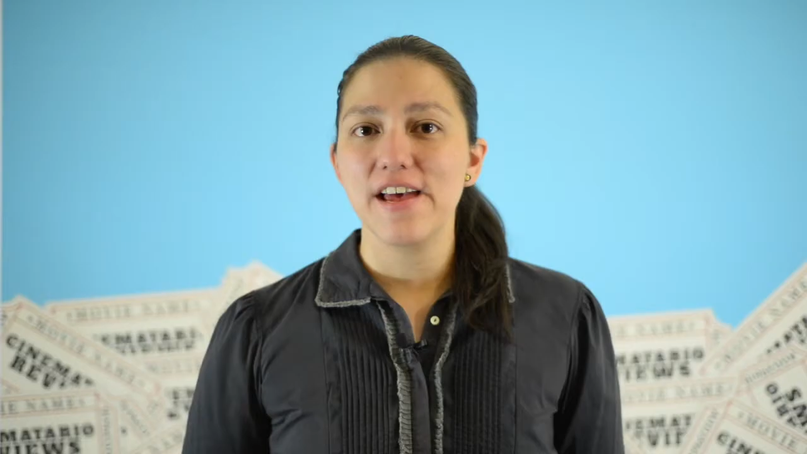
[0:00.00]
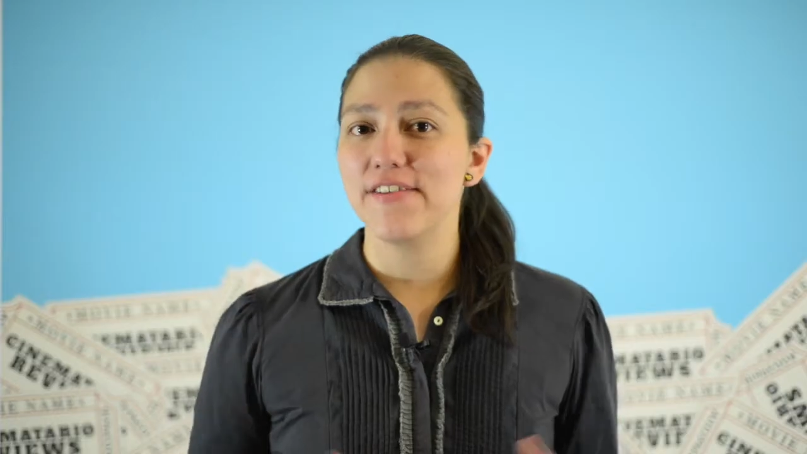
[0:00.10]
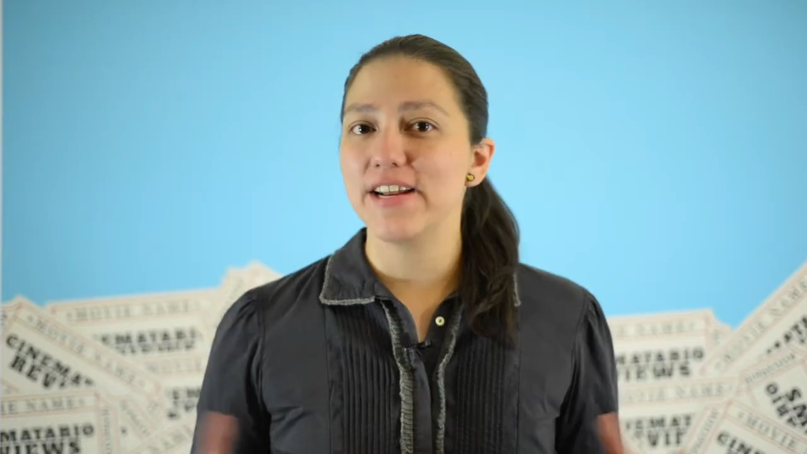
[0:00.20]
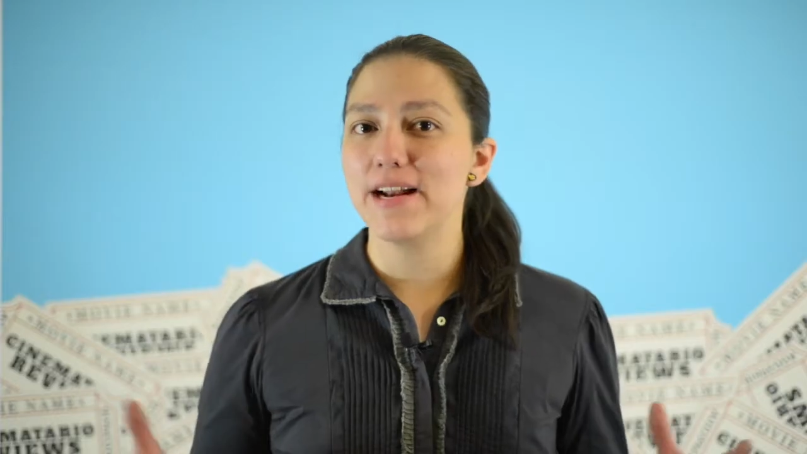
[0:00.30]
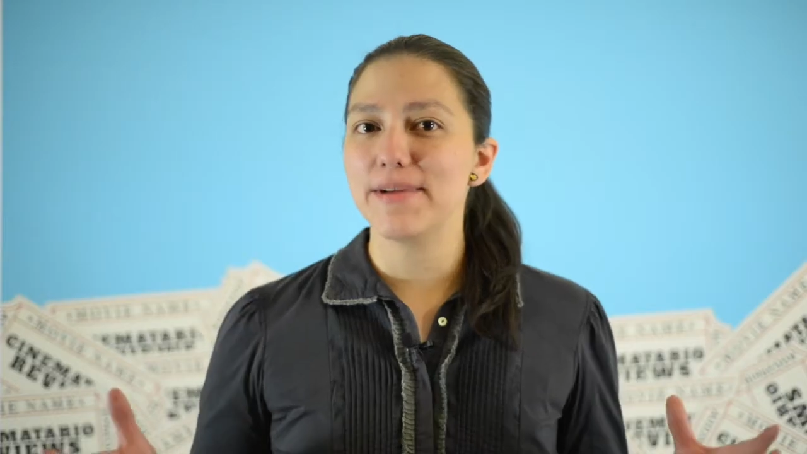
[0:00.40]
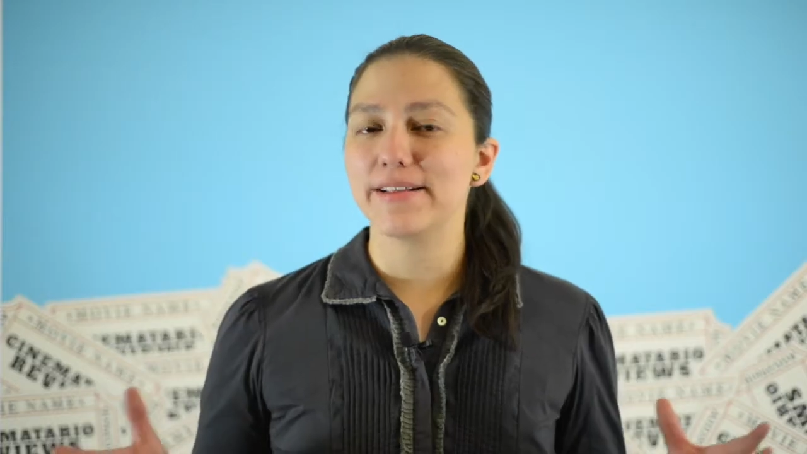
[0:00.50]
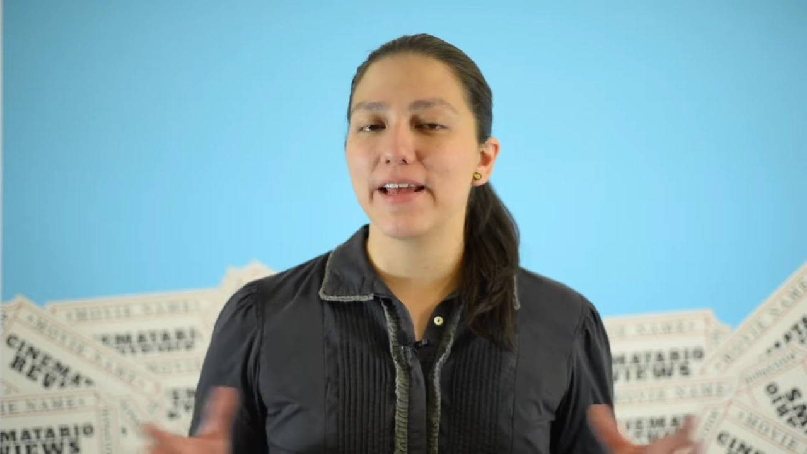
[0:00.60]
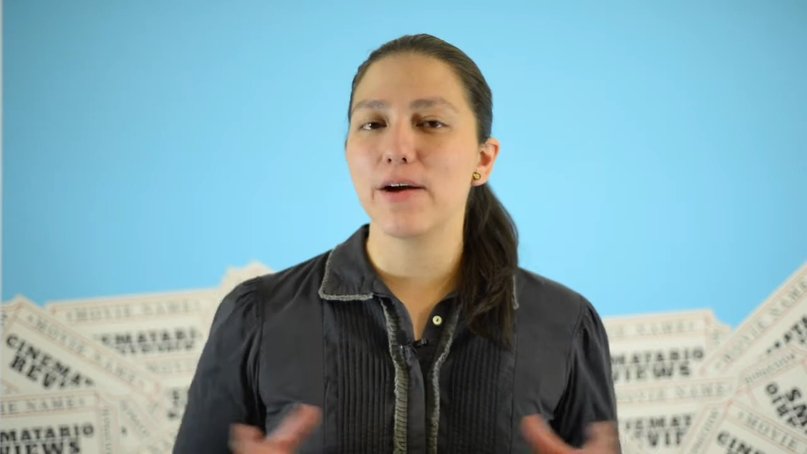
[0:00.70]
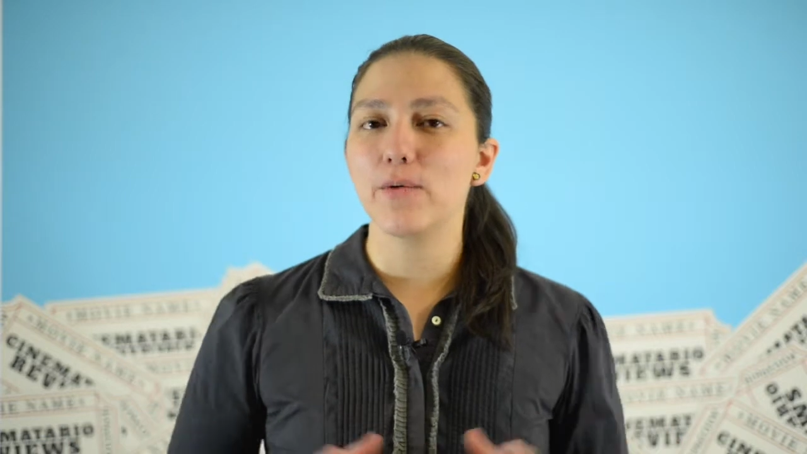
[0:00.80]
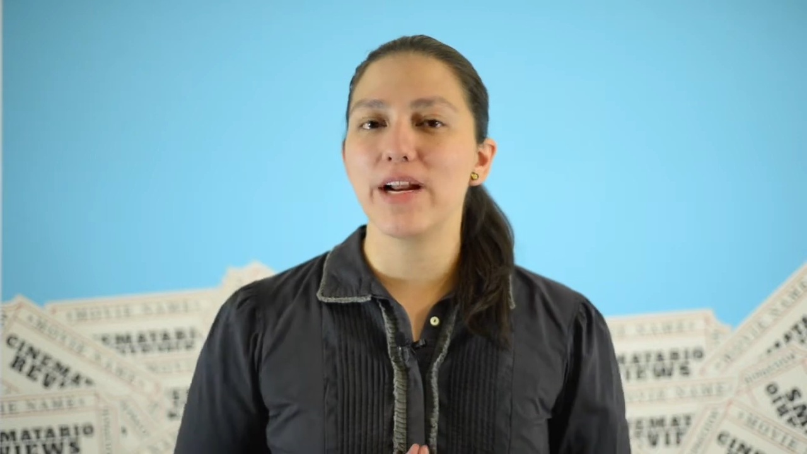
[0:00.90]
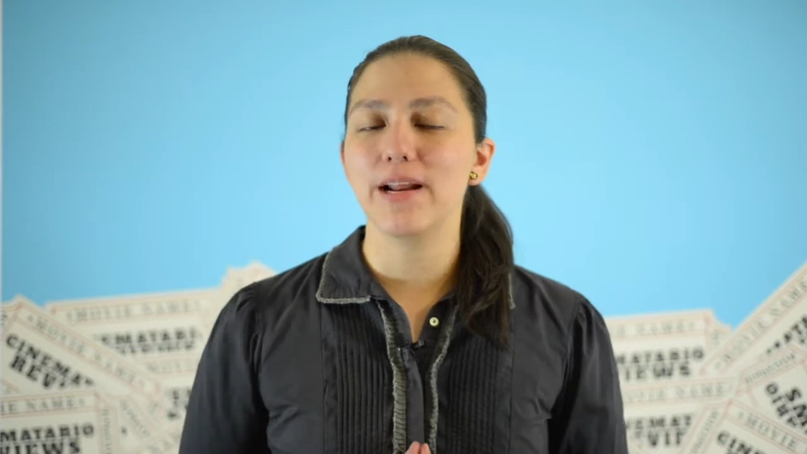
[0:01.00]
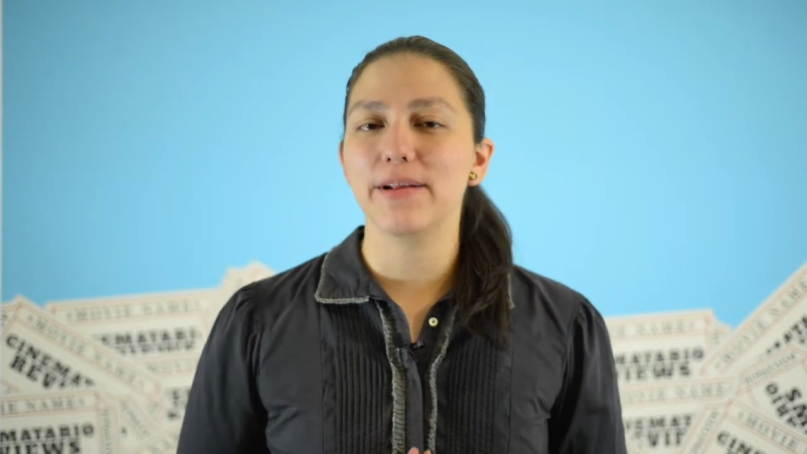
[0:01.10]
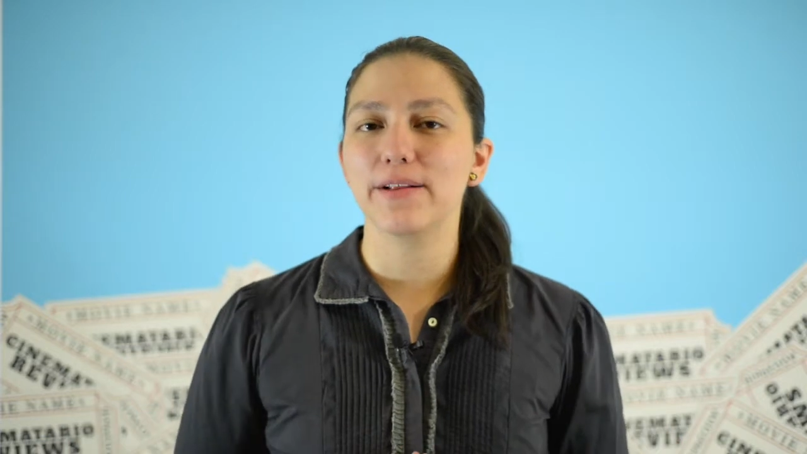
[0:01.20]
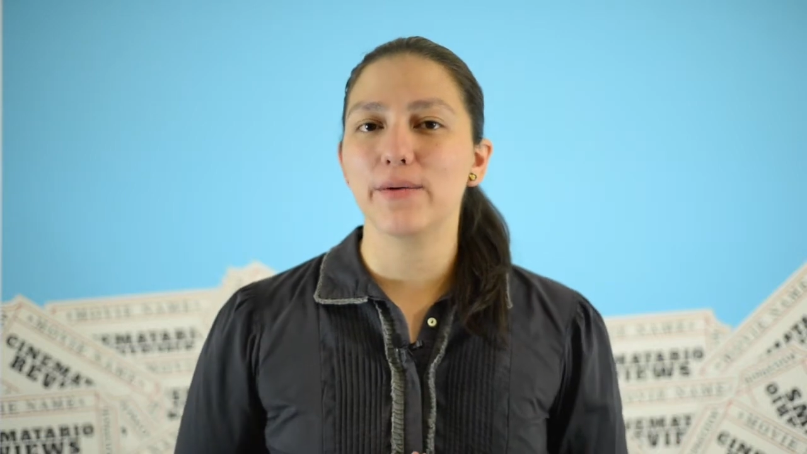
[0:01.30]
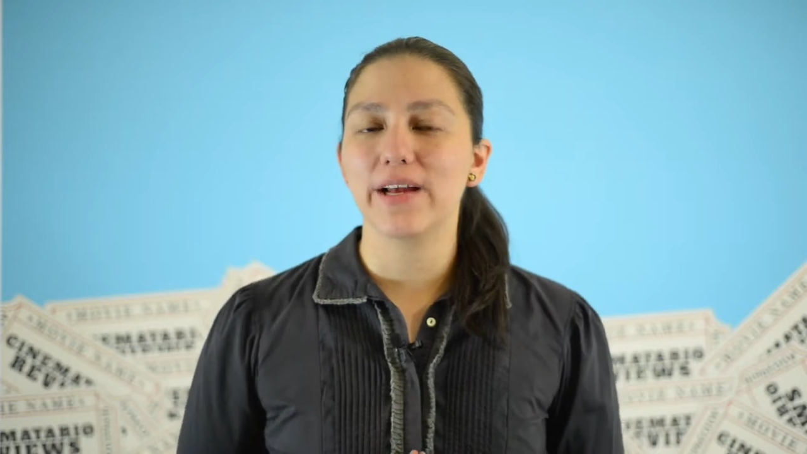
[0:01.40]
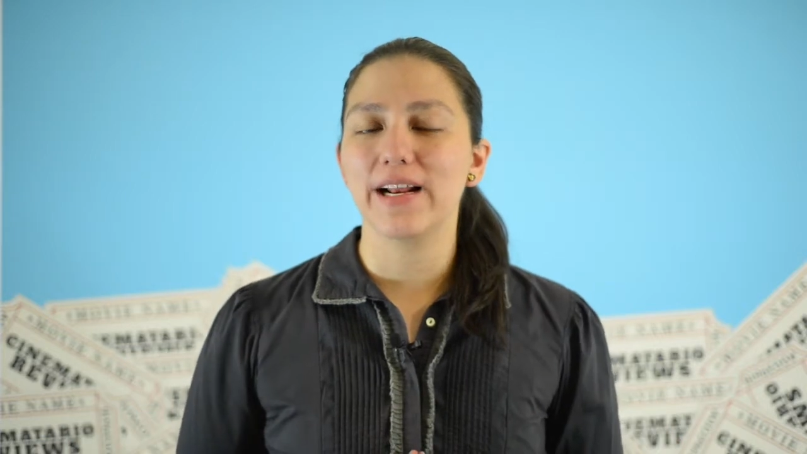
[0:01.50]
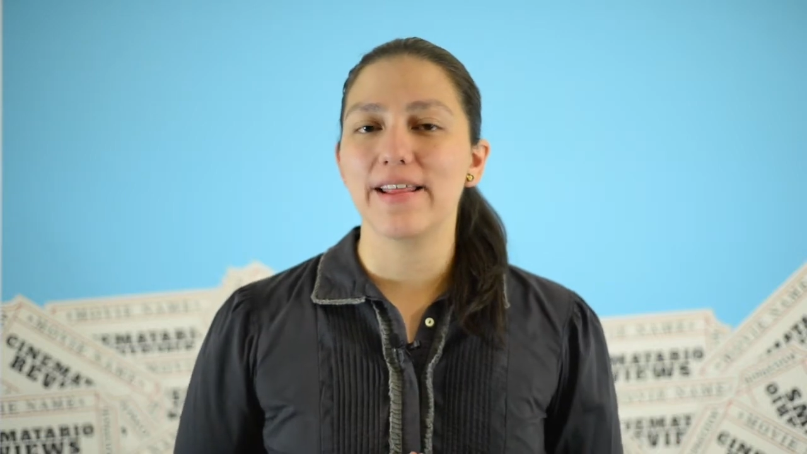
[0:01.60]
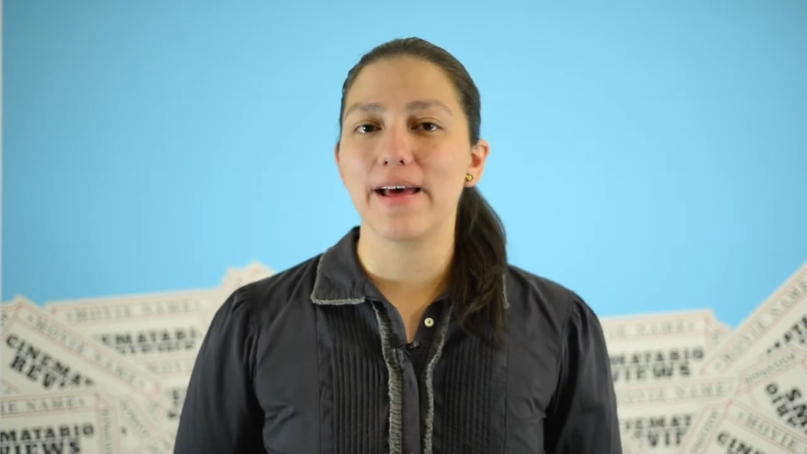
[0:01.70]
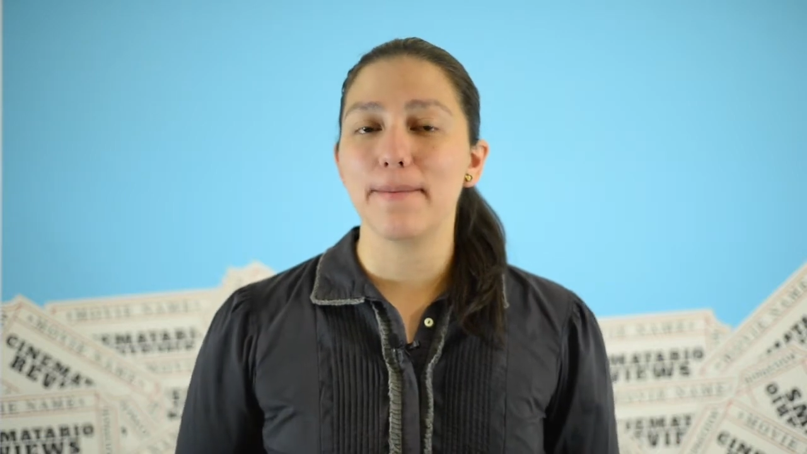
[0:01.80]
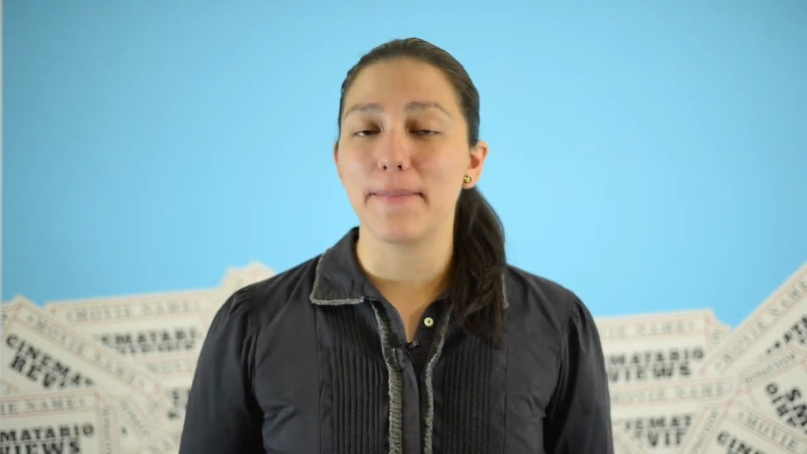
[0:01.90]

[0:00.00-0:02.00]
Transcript: Finalmente, un elemento que le da